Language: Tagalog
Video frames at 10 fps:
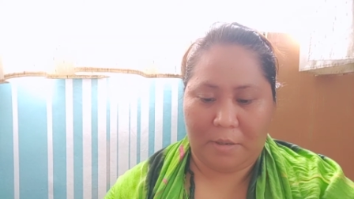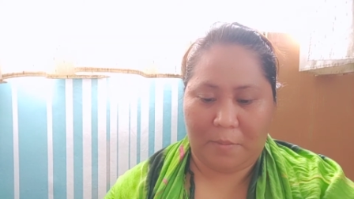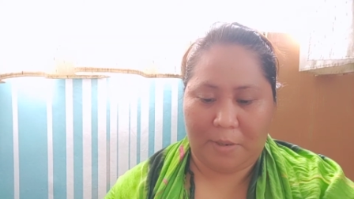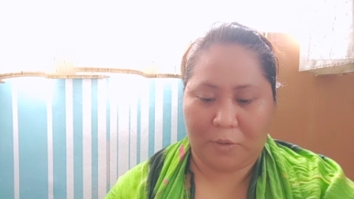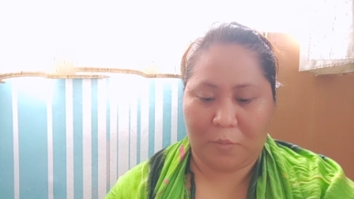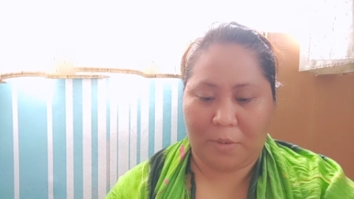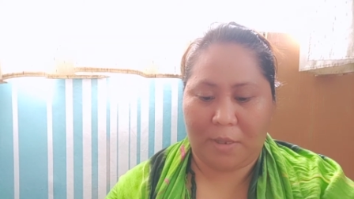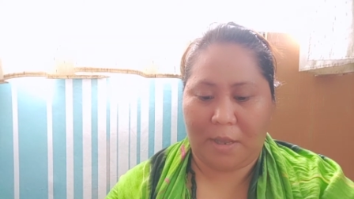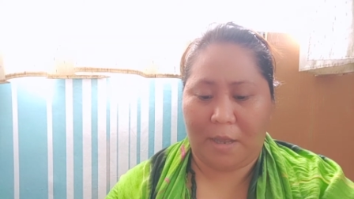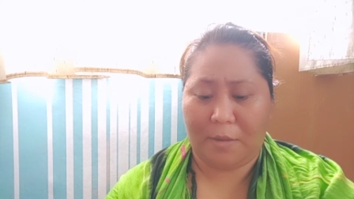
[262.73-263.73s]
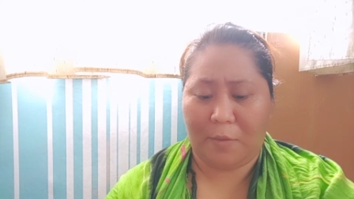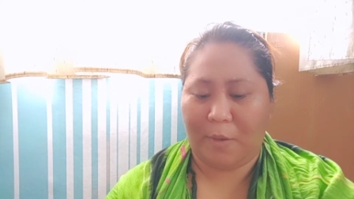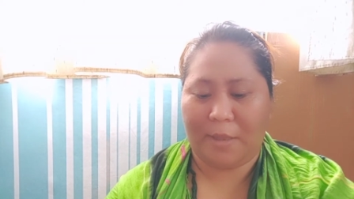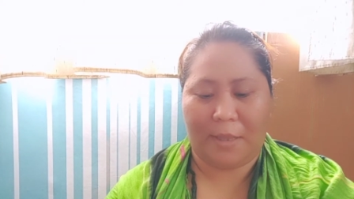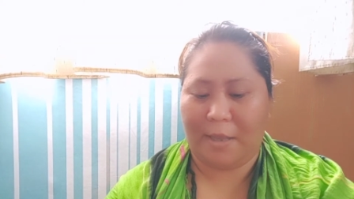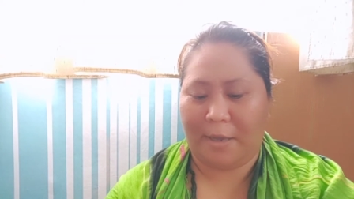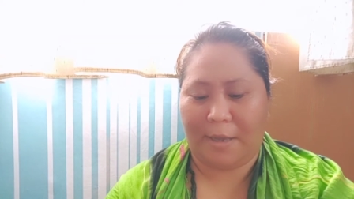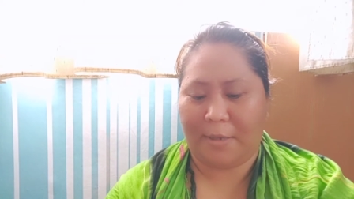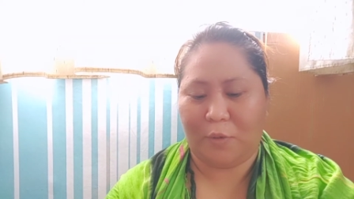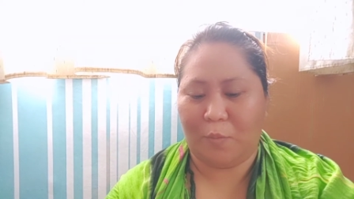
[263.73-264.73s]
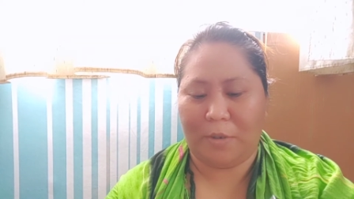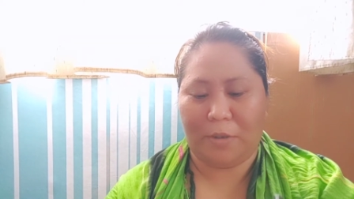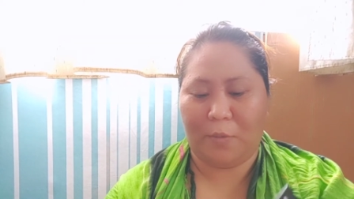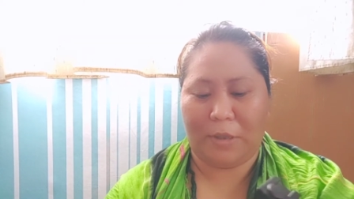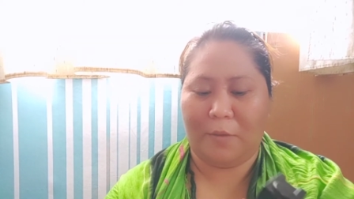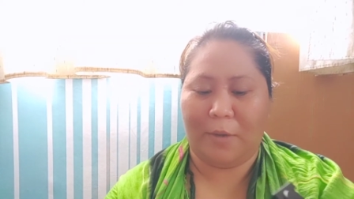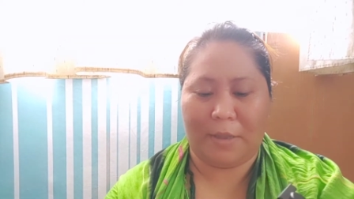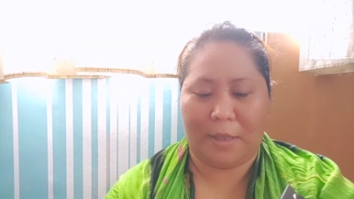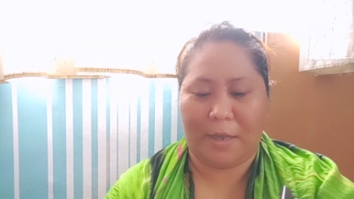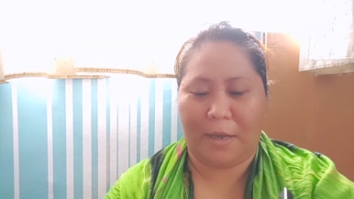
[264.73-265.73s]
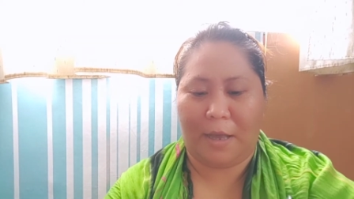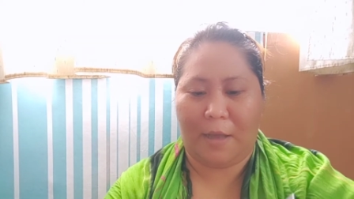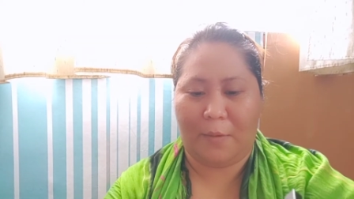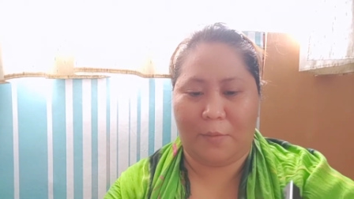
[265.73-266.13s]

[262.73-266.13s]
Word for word: Diba, sobrang nakakatawa talaga. Sobrang tuwan-tuwa talaga.